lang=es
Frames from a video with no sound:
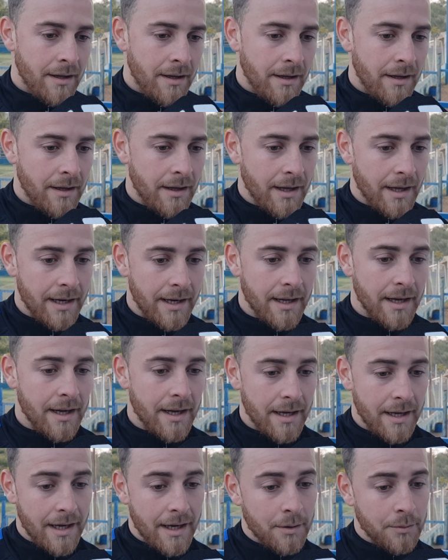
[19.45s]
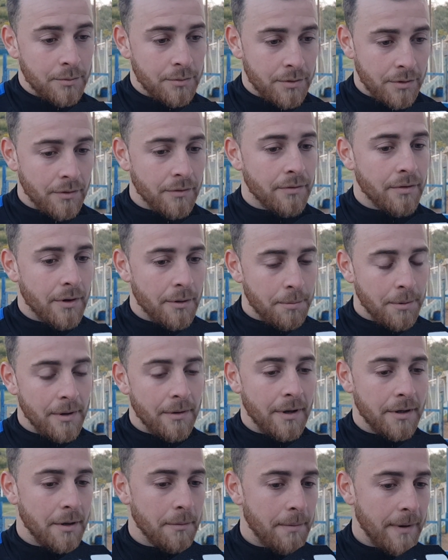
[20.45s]
eh, a, un triunfo después de
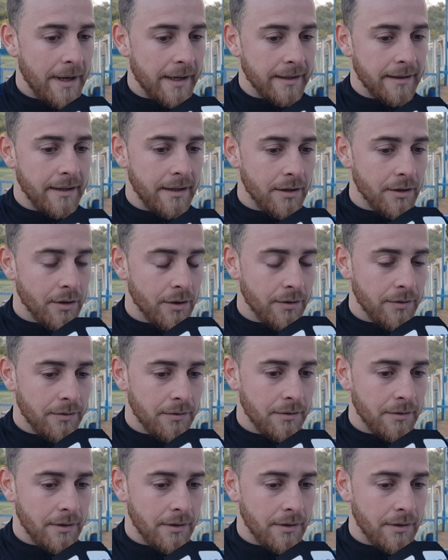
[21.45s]
varios partidos.